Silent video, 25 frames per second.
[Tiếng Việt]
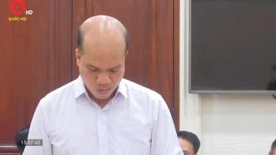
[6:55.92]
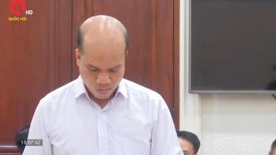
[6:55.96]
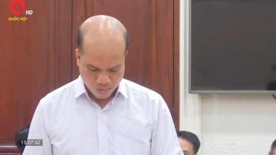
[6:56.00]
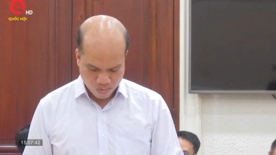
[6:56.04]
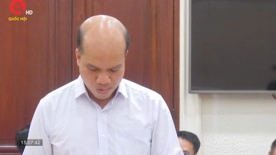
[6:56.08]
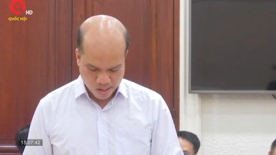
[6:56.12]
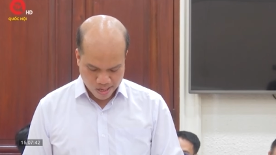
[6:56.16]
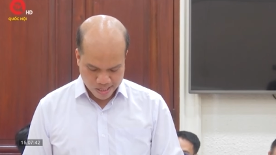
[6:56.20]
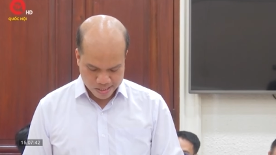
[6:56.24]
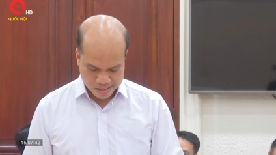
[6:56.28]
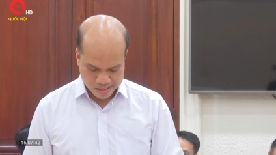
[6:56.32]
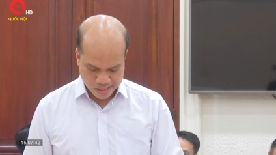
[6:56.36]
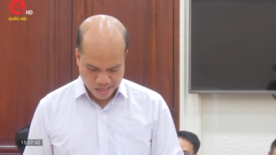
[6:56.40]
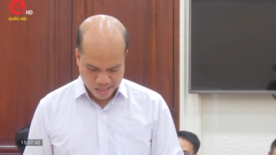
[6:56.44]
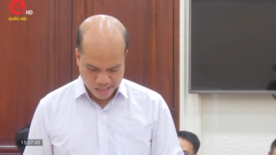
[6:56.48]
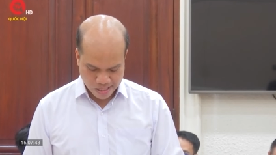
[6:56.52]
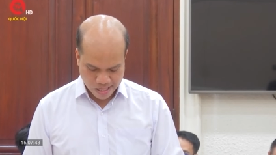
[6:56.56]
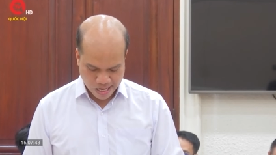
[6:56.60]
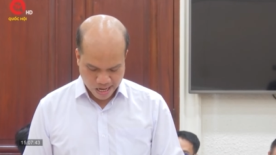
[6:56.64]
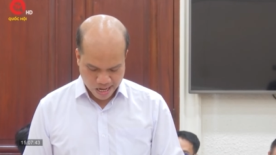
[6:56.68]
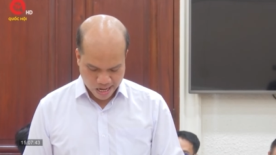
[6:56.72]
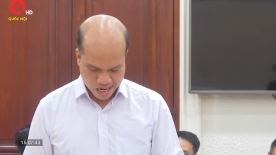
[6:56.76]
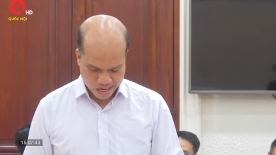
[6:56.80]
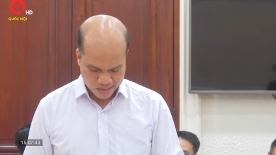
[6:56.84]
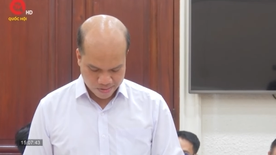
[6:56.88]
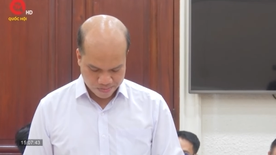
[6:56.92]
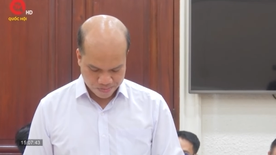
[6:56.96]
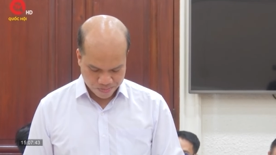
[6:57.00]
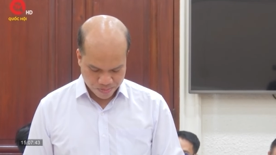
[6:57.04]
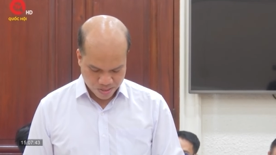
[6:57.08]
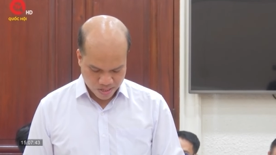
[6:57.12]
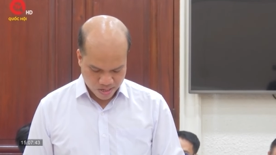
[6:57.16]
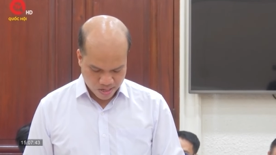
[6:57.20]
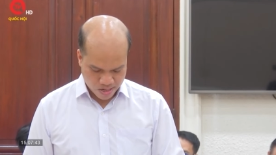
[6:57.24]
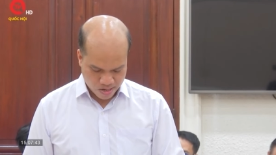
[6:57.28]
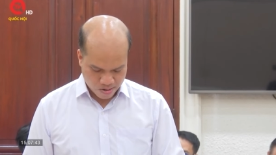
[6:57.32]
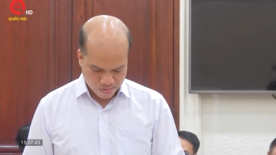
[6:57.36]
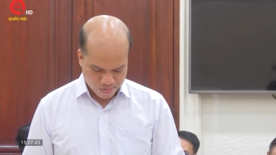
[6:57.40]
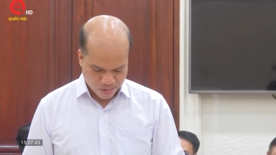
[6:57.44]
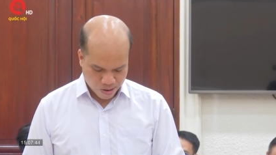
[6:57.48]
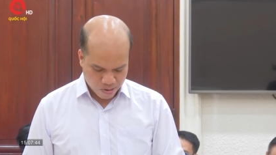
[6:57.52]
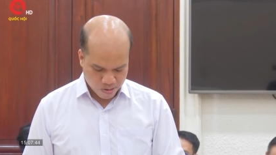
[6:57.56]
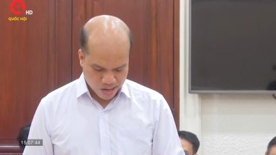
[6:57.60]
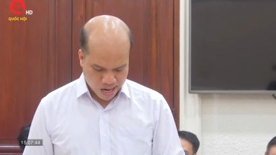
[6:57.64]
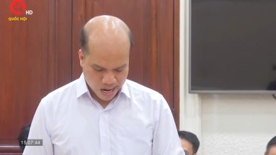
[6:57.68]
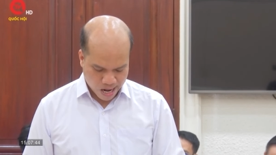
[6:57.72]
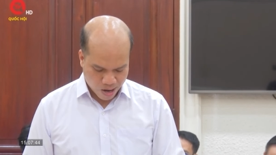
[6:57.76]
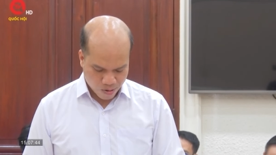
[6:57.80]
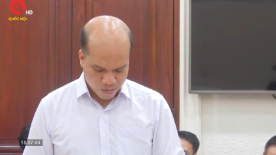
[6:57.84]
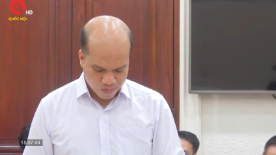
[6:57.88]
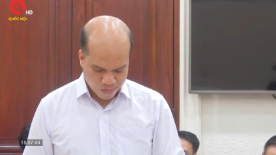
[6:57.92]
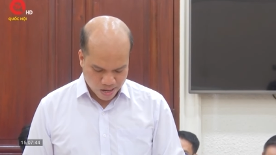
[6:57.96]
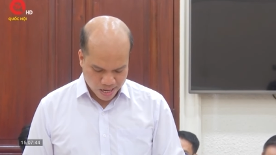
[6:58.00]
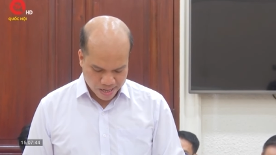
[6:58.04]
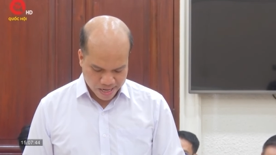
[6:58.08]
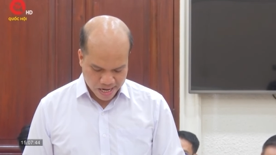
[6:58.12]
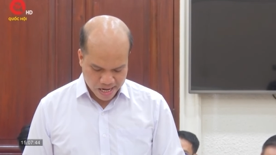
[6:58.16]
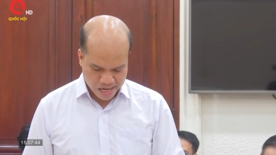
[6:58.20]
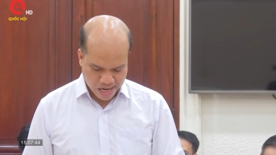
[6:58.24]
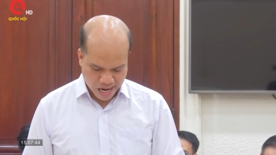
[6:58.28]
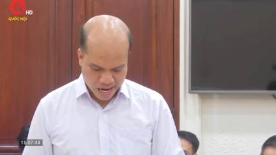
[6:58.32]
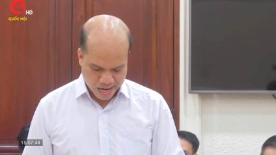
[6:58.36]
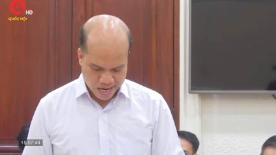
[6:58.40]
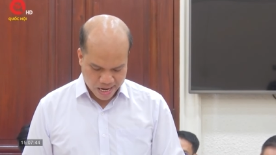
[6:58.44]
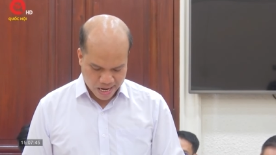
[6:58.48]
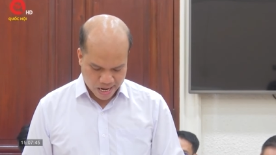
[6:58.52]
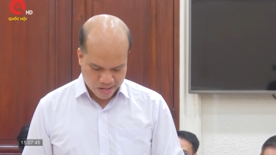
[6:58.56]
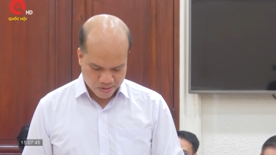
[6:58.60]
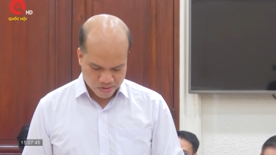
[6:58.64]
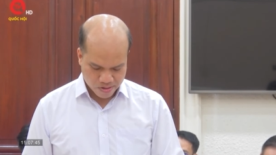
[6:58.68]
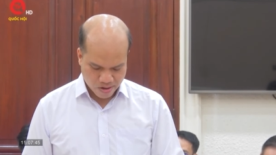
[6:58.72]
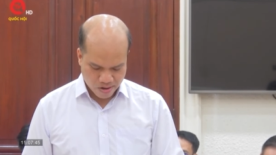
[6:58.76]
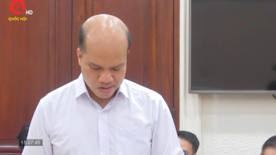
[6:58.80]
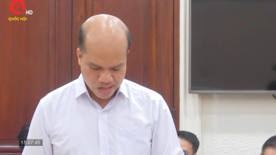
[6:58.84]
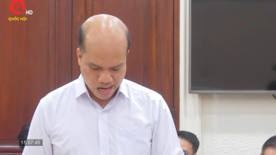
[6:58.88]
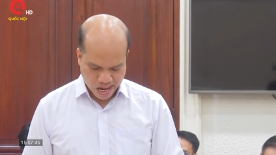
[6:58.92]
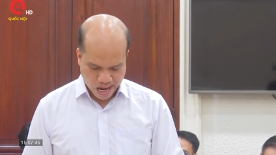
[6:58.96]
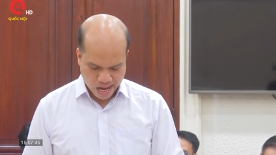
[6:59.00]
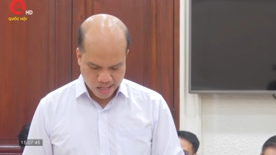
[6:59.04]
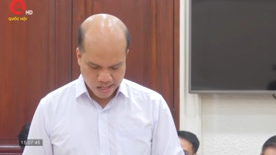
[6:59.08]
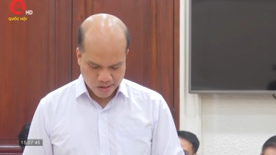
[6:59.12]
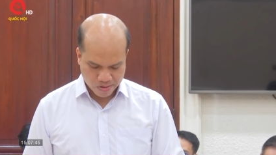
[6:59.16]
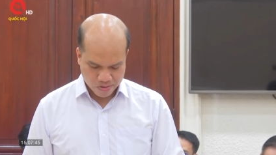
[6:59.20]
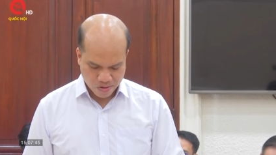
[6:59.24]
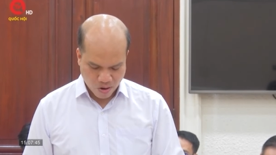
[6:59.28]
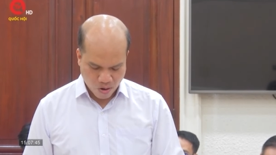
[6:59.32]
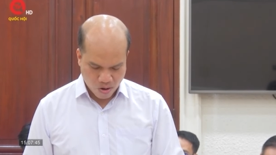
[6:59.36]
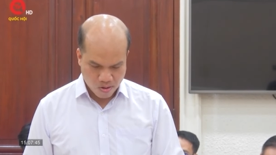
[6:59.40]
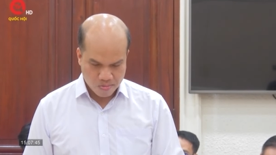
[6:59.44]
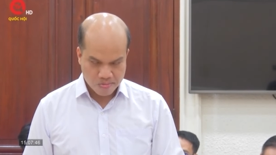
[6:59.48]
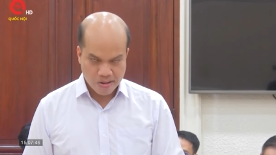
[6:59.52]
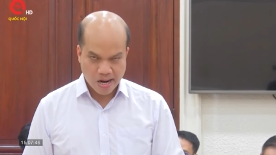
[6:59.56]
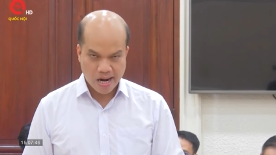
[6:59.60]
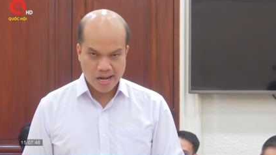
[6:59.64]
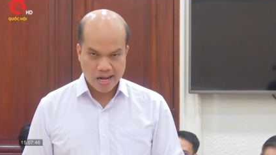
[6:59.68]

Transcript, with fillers: Nhưng theo quy định, trước khi xây chủ đầu tư phải lập quy hoạch 1 trên 500,